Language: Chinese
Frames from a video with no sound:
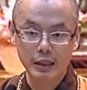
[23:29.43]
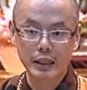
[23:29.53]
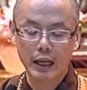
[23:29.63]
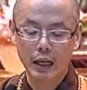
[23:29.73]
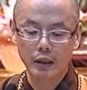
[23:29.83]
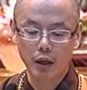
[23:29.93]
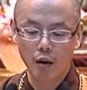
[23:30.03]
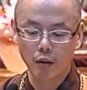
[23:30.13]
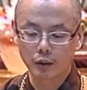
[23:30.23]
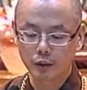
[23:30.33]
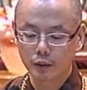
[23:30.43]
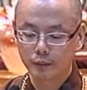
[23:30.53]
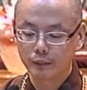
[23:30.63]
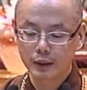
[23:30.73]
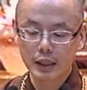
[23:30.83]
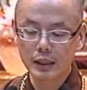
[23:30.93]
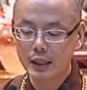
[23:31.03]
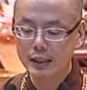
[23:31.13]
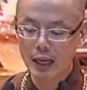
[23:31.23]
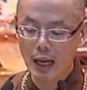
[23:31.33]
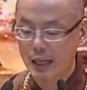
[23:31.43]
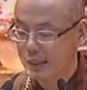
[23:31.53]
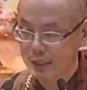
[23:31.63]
你才看到，请写下来。